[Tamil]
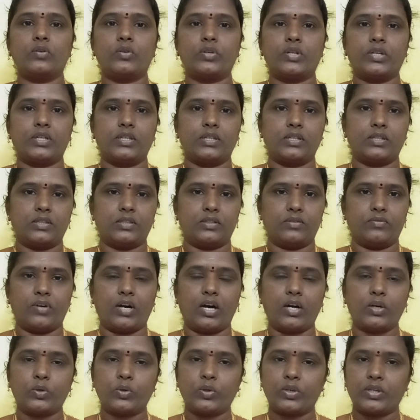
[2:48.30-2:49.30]
ஒரு
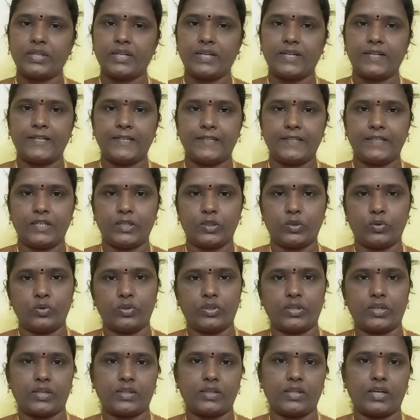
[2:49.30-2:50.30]
வாக்குறுதிகள் நீங்கள்
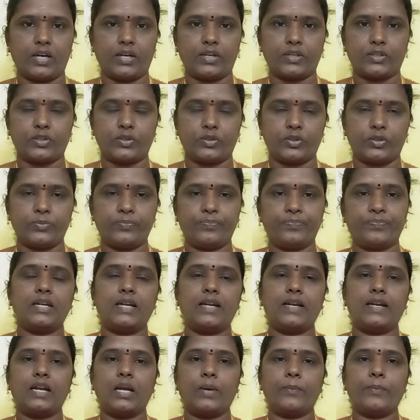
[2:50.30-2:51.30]
கொடுக்கறதா இருக்கட்டும்
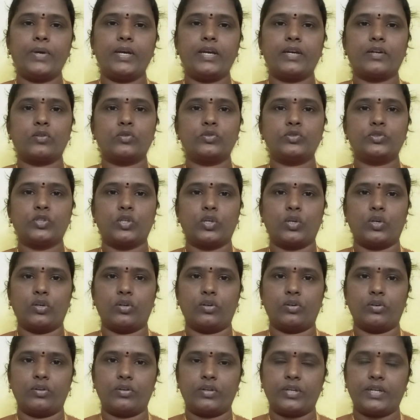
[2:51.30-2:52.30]
இதில் எல்லாமே கொஞ்சம்
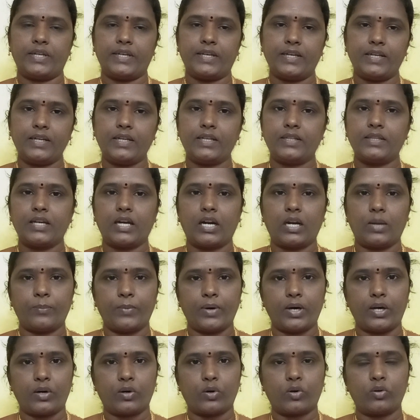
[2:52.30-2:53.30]
நீங்கள்
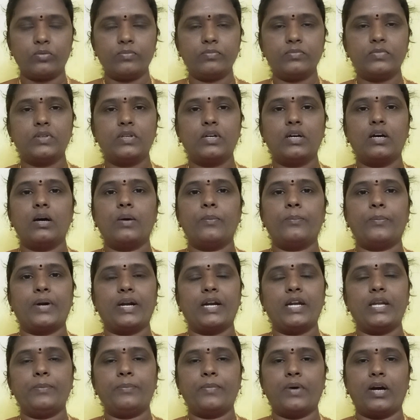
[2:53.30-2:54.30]
நிதானமாக இருக்கணும்
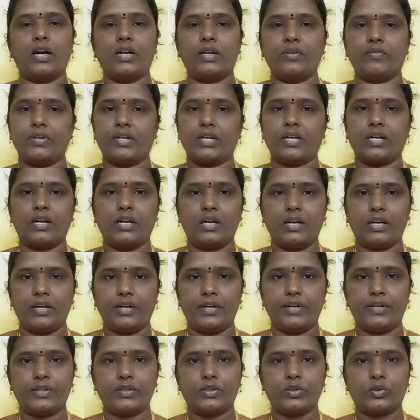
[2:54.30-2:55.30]
பள்ளி மாணவர்களை
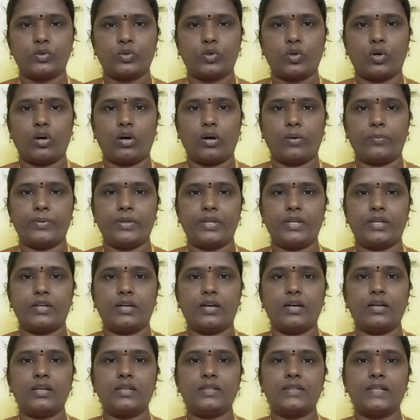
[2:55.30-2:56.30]
எடுத்துக்கிட்டோம்
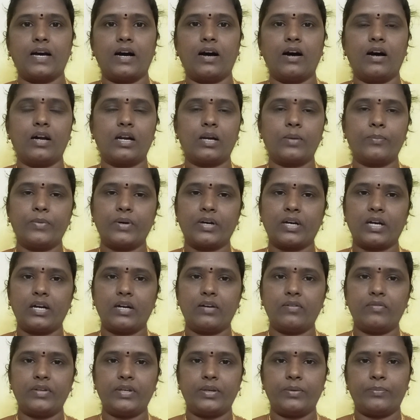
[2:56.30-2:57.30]
அப்படின்னா இந்த ஆரம்ப
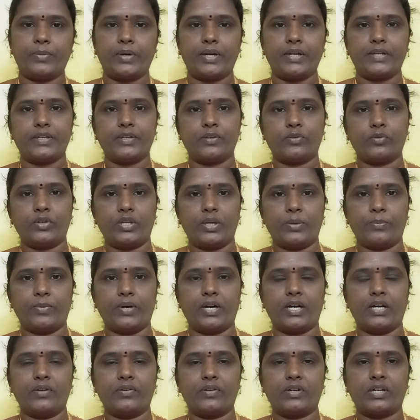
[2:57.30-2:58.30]
கல்வி படிக்கக்கூடிய
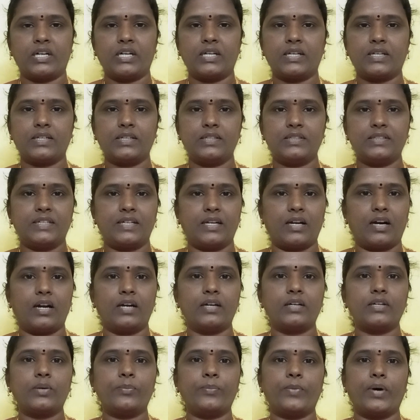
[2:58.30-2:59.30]
மாணவர்களுக்கு இந்த
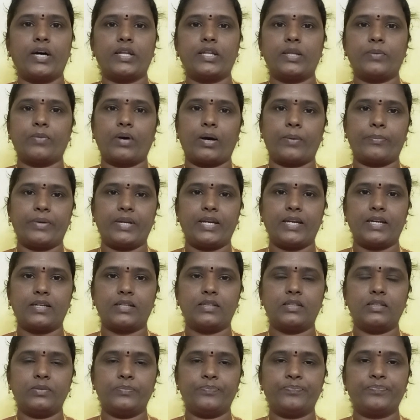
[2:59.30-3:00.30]
நான்கு மாதம்
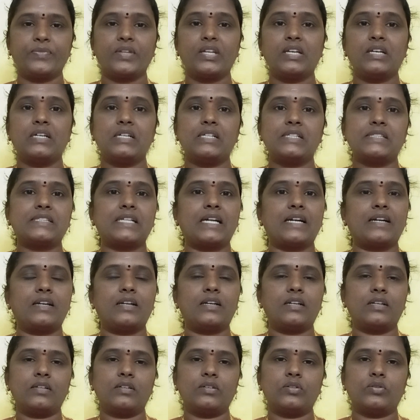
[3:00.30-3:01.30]
அப்படின்றது
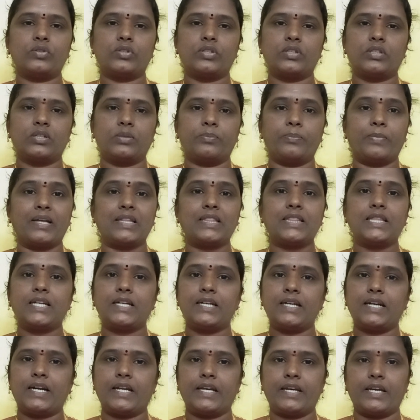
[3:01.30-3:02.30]
சற்று ஒரு மந்த
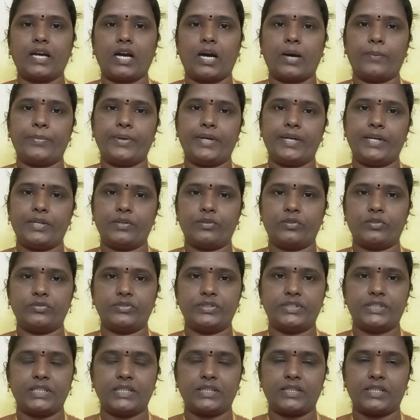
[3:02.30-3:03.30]
நிலை அப்படின்ற ஒரு
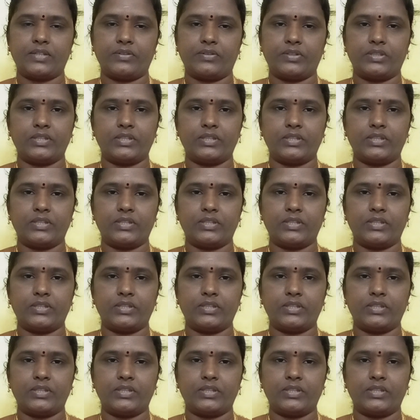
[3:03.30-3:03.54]
விஷயத்தை